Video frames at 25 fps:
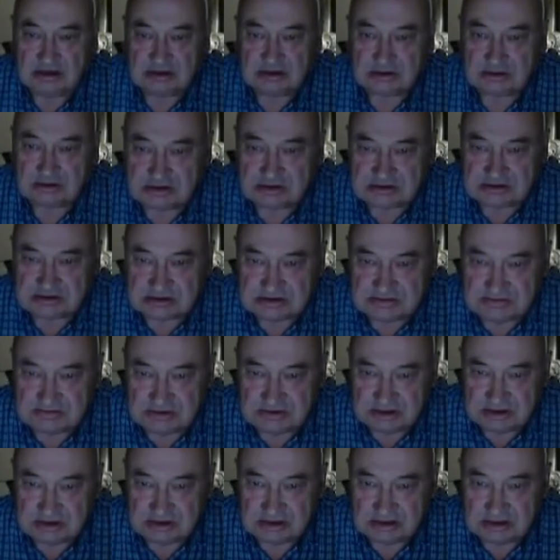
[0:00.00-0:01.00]
Что здесь
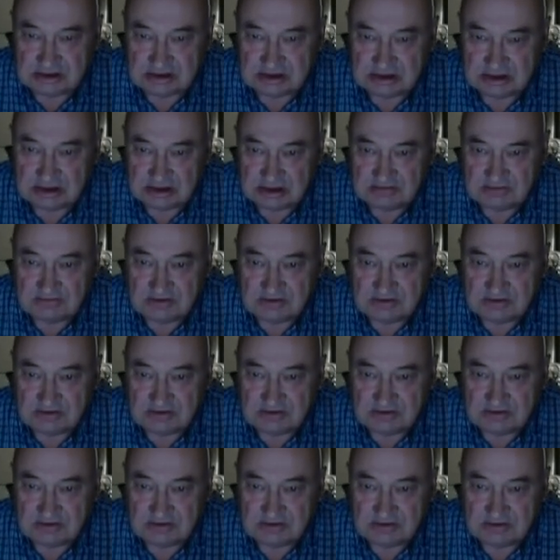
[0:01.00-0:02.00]
видите? В
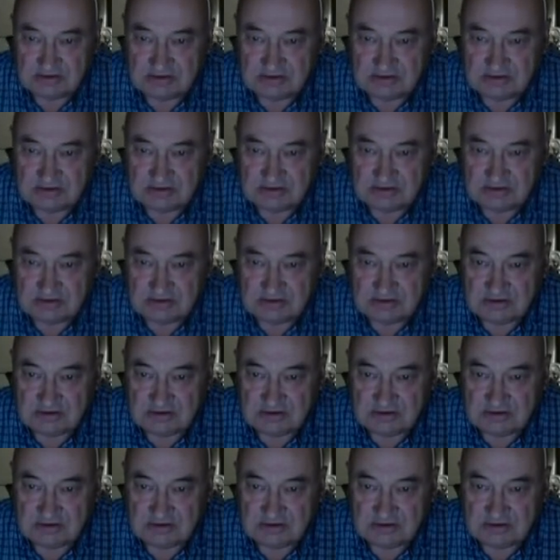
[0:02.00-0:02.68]
горшке.